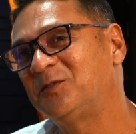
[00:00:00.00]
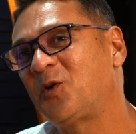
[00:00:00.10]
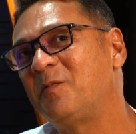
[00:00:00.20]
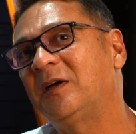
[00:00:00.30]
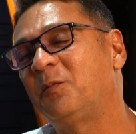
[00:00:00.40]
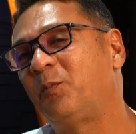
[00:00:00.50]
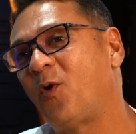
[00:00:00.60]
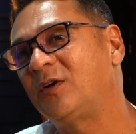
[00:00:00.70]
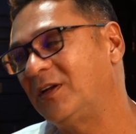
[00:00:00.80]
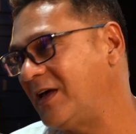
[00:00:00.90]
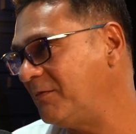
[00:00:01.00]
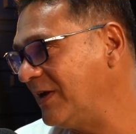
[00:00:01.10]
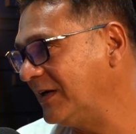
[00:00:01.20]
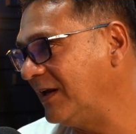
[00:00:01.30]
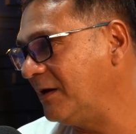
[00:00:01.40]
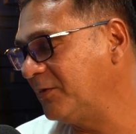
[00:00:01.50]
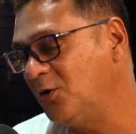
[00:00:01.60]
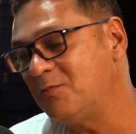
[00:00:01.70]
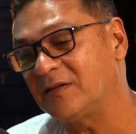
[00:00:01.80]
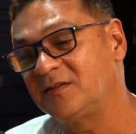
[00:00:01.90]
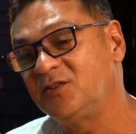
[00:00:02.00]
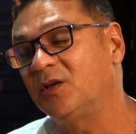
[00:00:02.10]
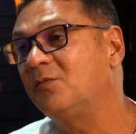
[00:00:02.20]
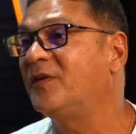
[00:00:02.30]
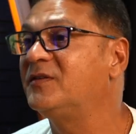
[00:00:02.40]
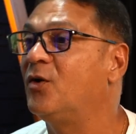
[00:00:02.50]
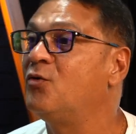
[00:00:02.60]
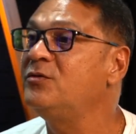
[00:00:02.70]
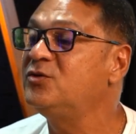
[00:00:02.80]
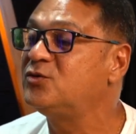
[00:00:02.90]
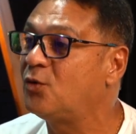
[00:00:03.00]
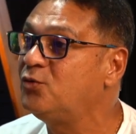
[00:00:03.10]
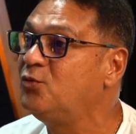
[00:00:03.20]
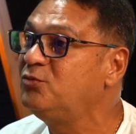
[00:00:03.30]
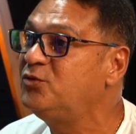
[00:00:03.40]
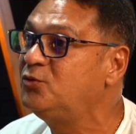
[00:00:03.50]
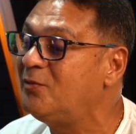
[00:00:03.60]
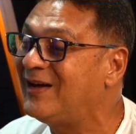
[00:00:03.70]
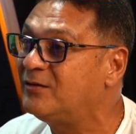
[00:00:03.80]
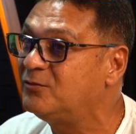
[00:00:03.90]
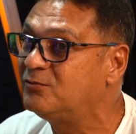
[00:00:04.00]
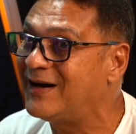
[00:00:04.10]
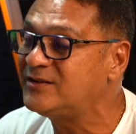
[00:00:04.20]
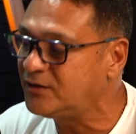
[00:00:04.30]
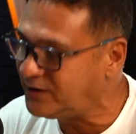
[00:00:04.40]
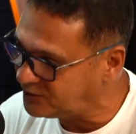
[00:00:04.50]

como é que pode, né? Naquela época, eu e o Marcinho chegamos a fazer 11 shows num, numa matinê de